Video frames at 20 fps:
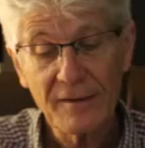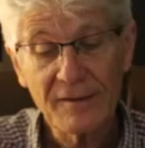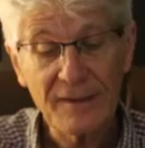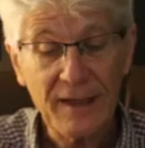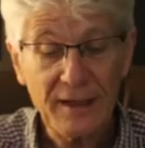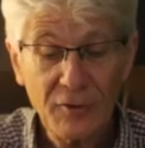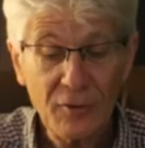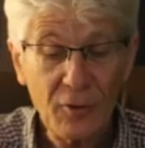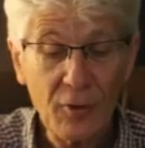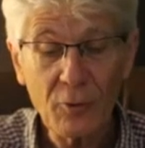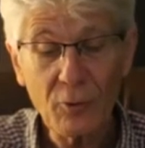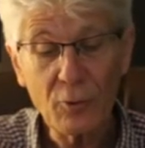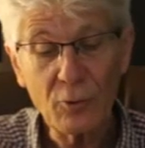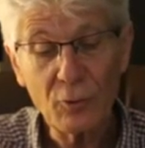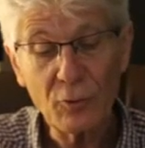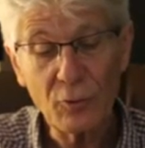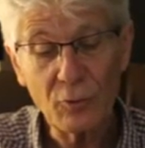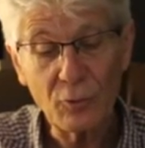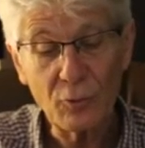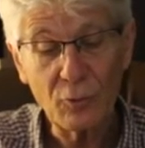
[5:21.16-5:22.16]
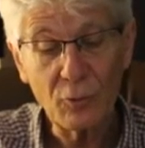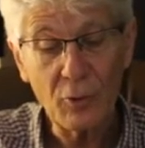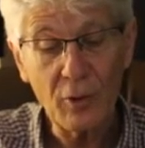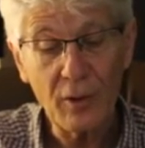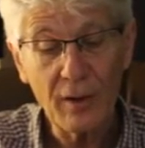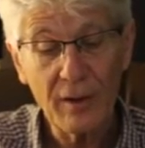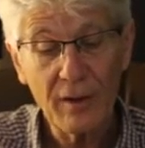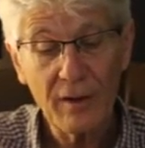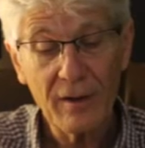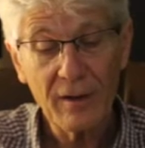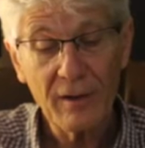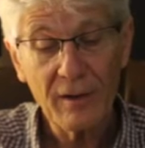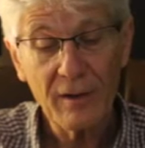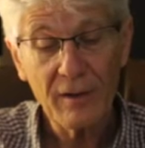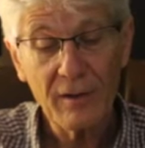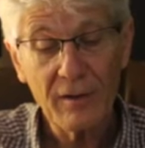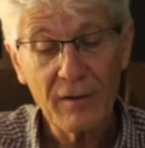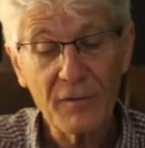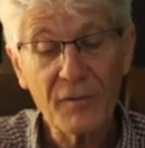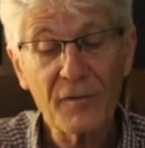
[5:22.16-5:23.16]
sa tangue autour,
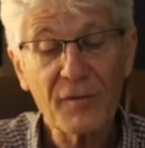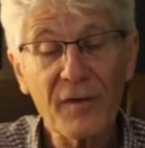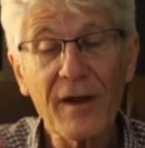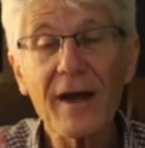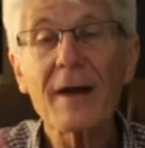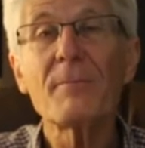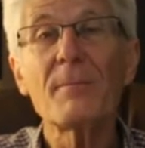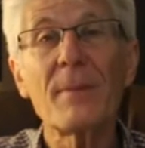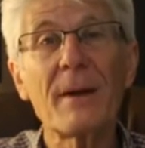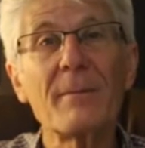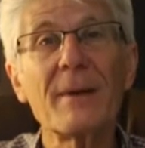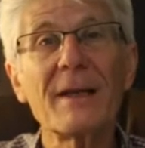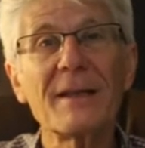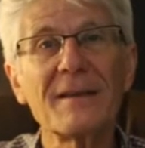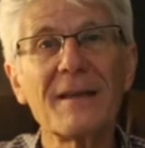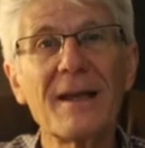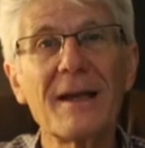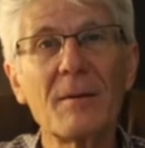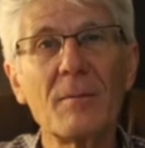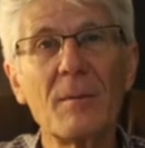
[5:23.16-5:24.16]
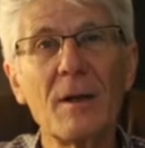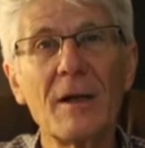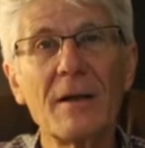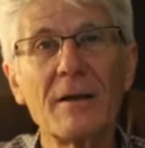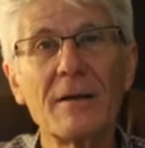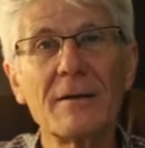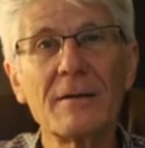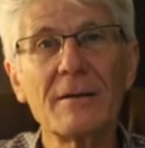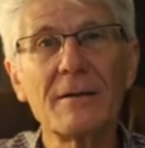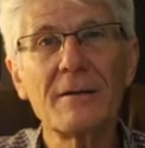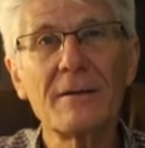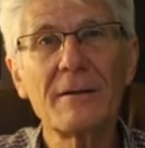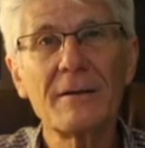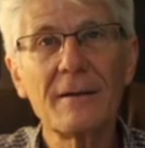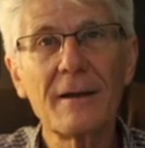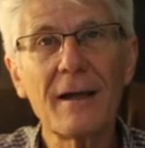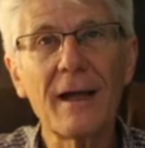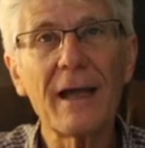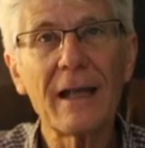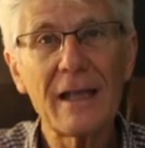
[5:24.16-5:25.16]
frappe à ma table.
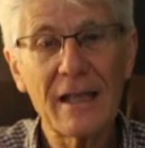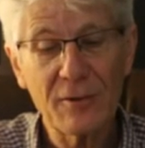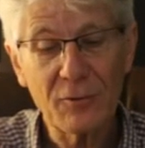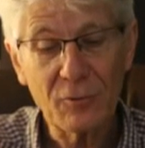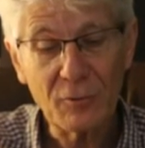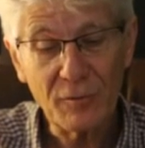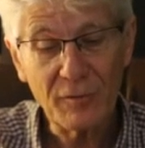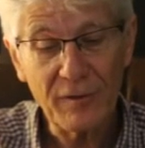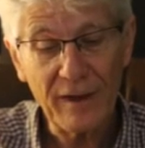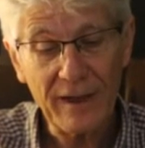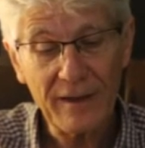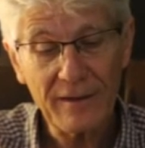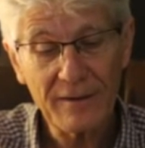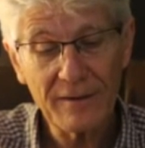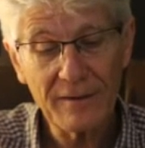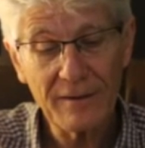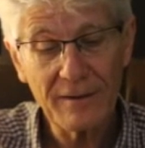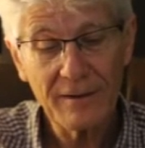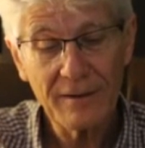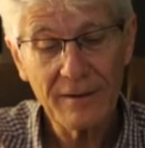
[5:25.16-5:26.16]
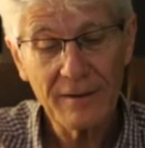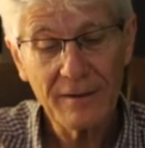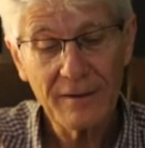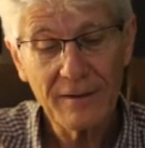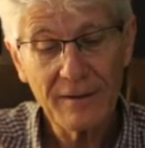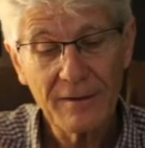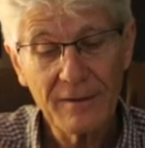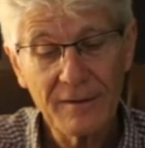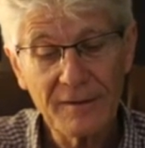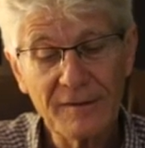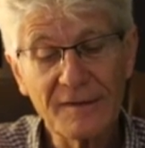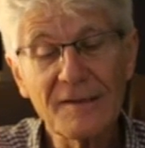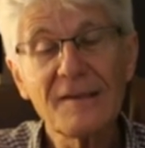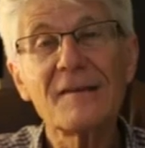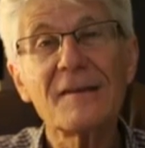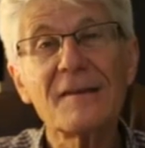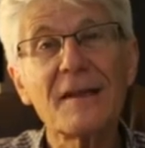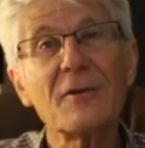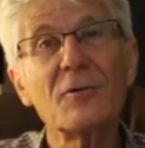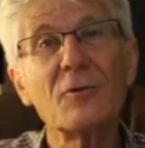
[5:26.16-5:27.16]
Elle est ouverte. Si
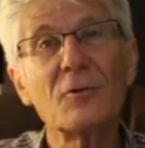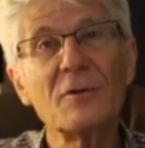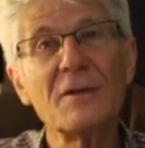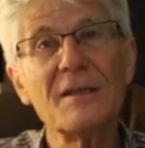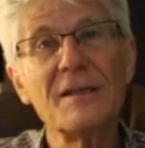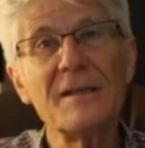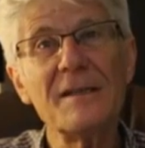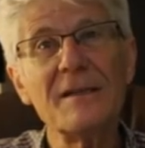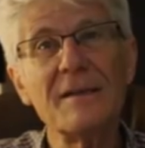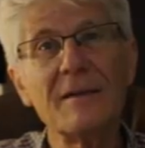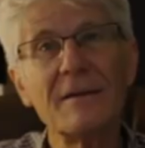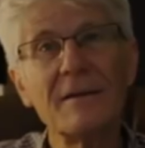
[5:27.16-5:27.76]
ça te dit,